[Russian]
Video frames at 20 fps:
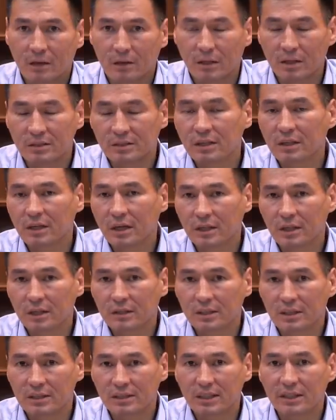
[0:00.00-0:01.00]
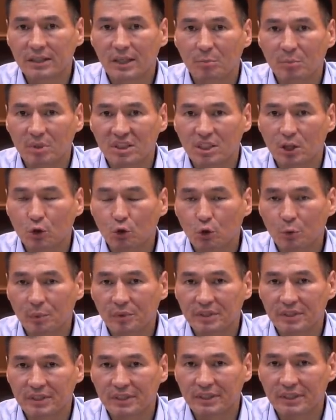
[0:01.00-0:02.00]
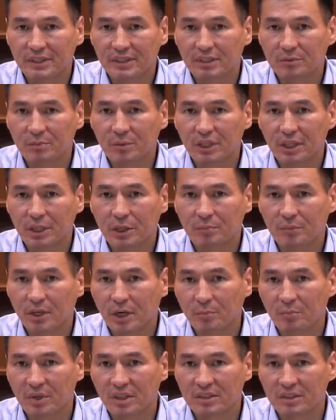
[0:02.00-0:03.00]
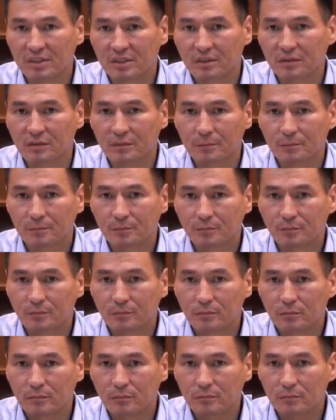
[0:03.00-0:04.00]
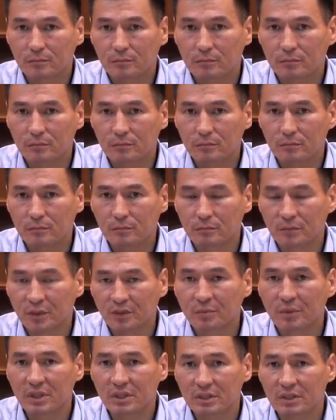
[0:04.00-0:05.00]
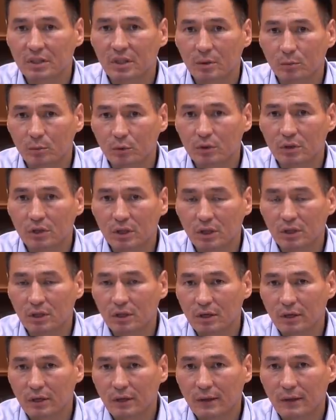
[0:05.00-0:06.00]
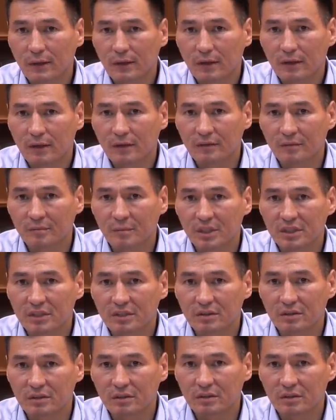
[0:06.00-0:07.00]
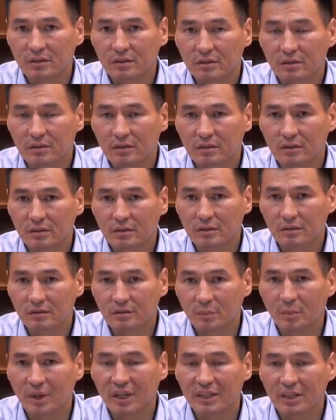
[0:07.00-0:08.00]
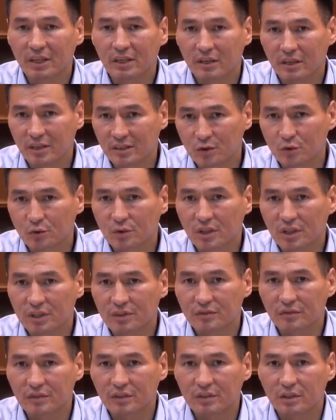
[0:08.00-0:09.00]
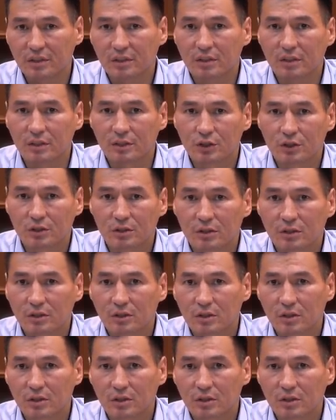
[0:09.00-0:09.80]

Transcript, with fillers: Несколько лет назад я познакомился с Дмитрием Трапезниковым. Мы вместе работали, вместе выполняли государственные задачи.